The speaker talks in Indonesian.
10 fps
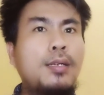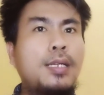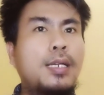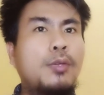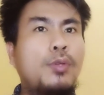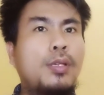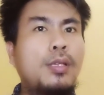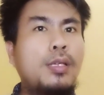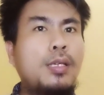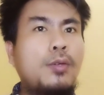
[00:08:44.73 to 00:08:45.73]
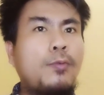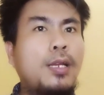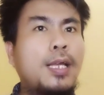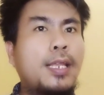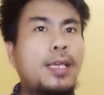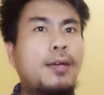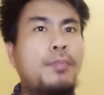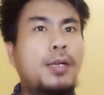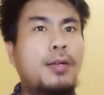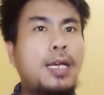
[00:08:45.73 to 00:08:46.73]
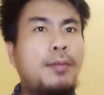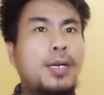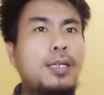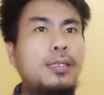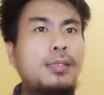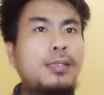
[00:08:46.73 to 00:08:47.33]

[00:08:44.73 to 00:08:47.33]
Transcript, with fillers: dari wilayah Bergama